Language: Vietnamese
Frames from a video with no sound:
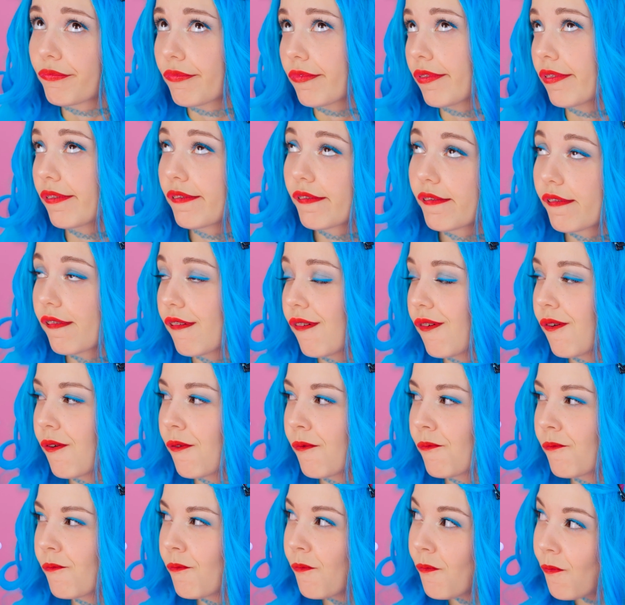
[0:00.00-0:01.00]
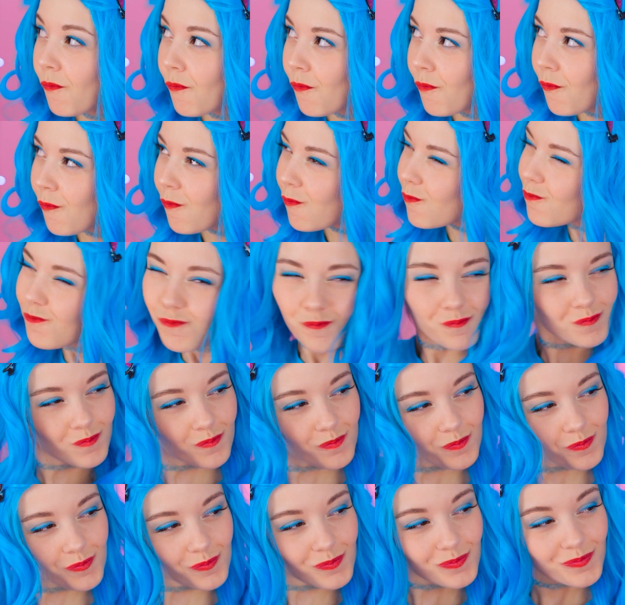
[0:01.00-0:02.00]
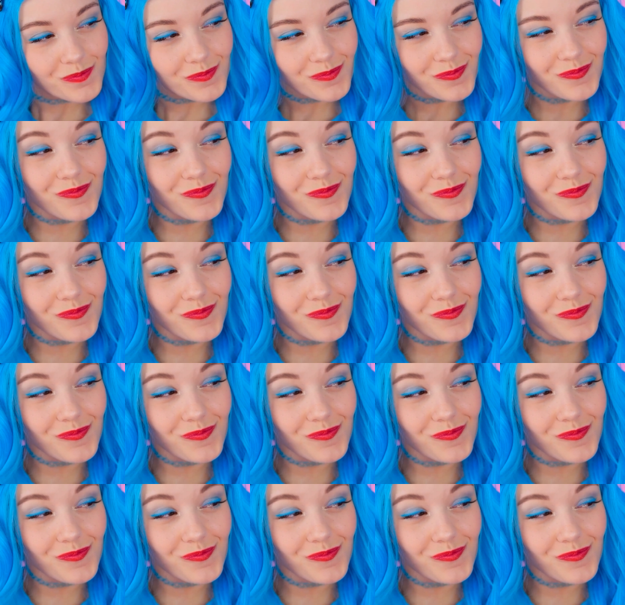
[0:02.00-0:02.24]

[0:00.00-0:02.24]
dễ sợ luôn á. Thế